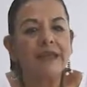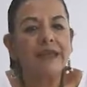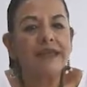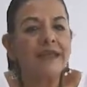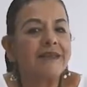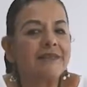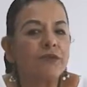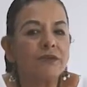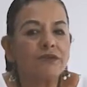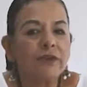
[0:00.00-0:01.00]
eh, de
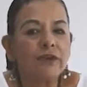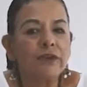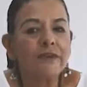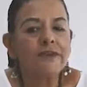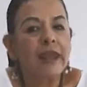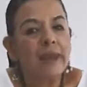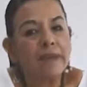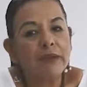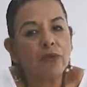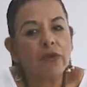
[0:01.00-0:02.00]
situaciones que a lo
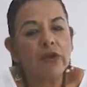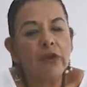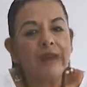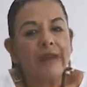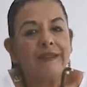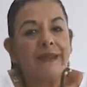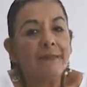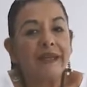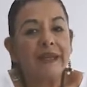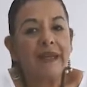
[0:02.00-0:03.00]
mejor de
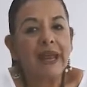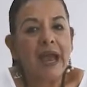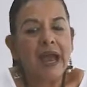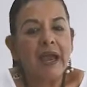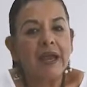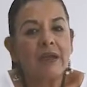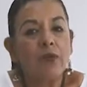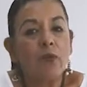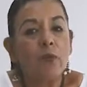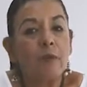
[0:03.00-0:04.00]
manera
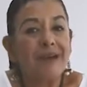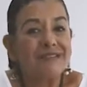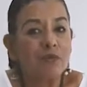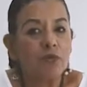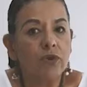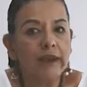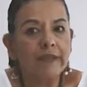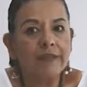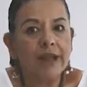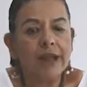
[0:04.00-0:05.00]
como más
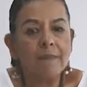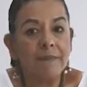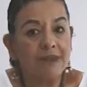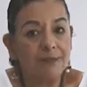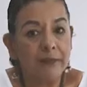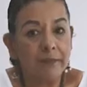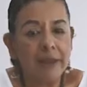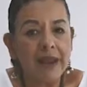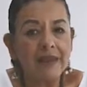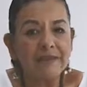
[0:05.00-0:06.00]
concreta, más
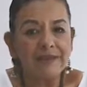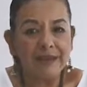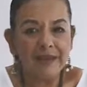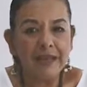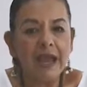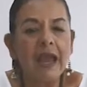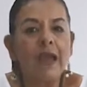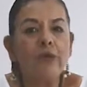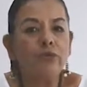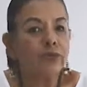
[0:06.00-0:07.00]
verbal, sería
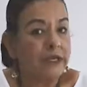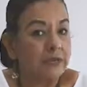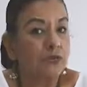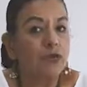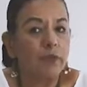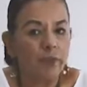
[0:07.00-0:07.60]
un tanto